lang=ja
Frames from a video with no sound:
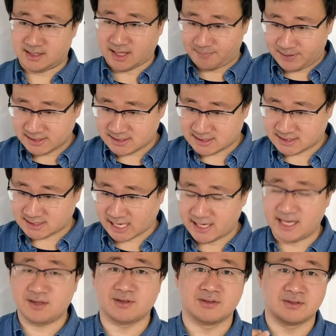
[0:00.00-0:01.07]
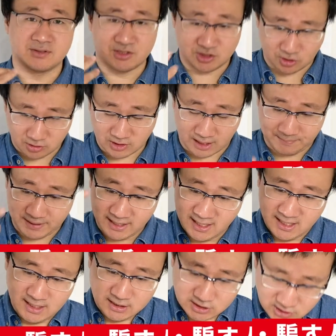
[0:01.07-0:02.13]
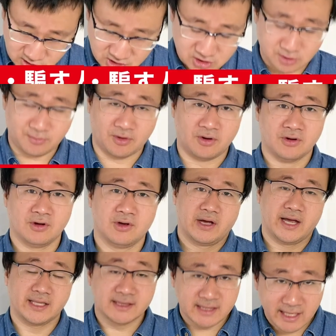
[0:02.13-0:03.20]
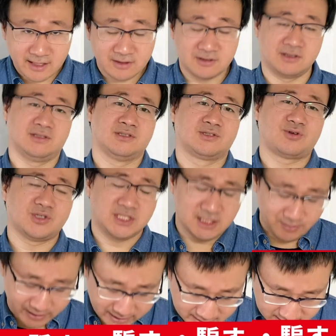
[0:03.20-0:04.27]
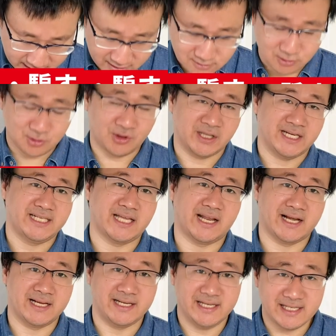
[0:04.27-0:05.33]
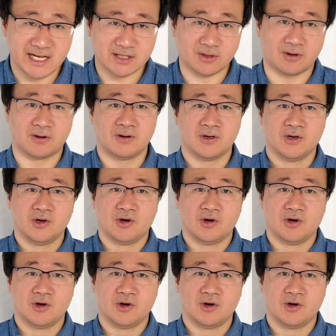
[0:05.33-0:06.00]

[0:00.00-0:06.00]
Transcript: 騙される人、騙す人も減っていく、少しでも減っていくことができたらいいなと。